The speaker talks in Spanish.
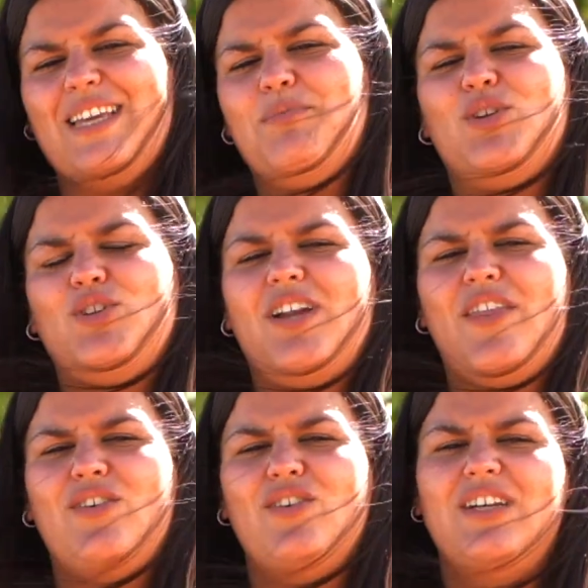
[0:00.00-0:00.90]
Y por otro
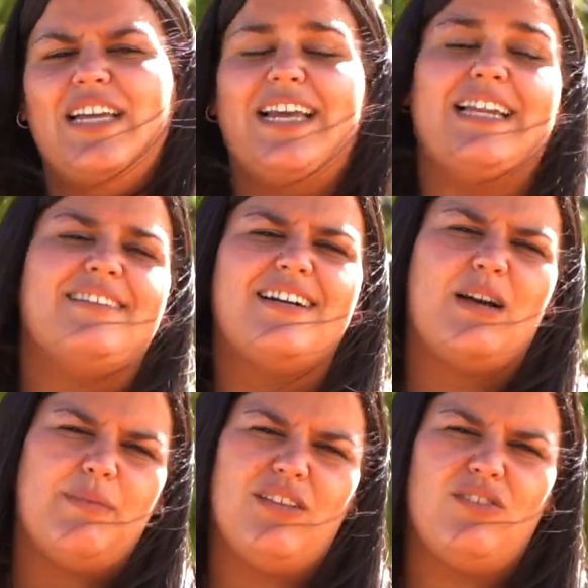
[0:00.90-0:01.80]
lado, el
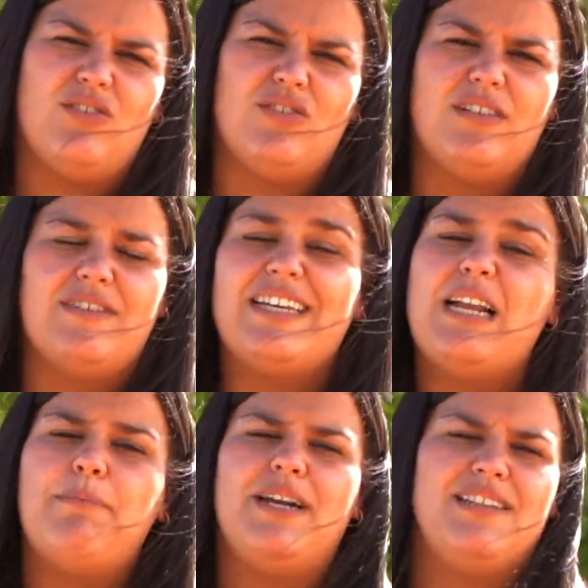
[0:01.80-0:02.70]
estancamiento de
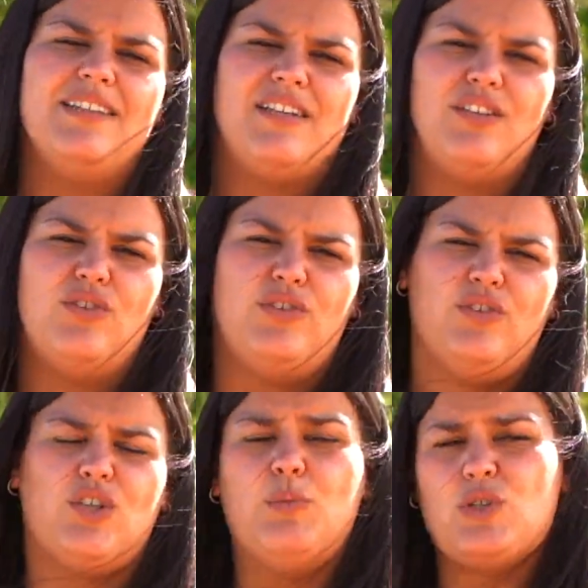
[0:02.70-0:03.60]
gran parte del
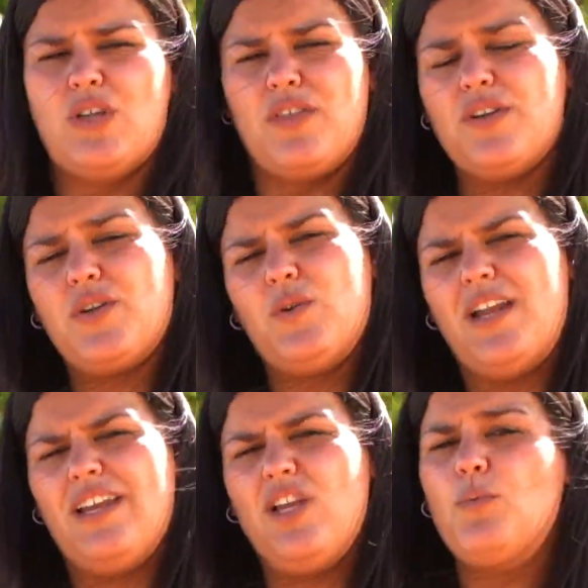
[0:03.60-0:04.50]
territorio, como son las zonas
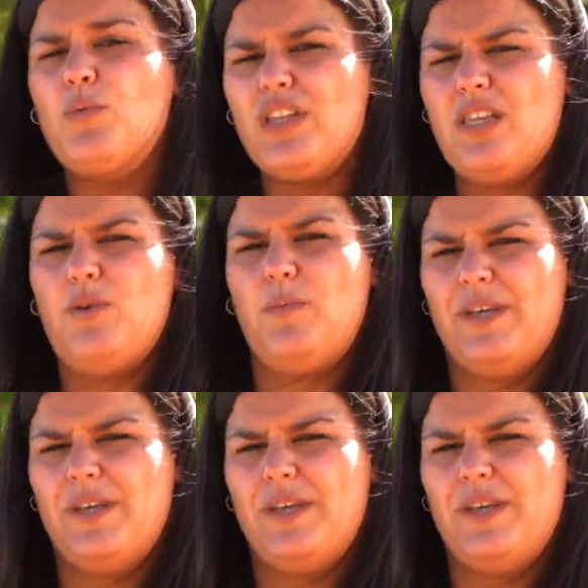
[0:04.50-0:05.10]
rurales y los municipios